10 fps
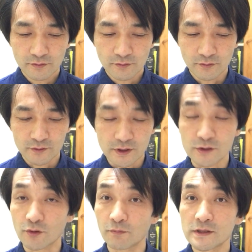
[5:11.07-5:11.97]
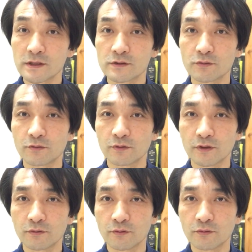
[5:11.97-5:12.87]
の聖書が目指すところ
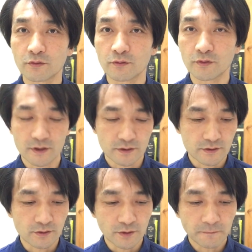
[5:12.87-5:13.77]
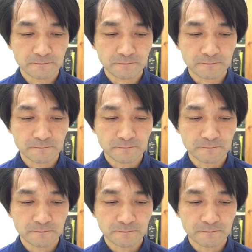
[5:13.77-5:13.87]
だということなんですよね。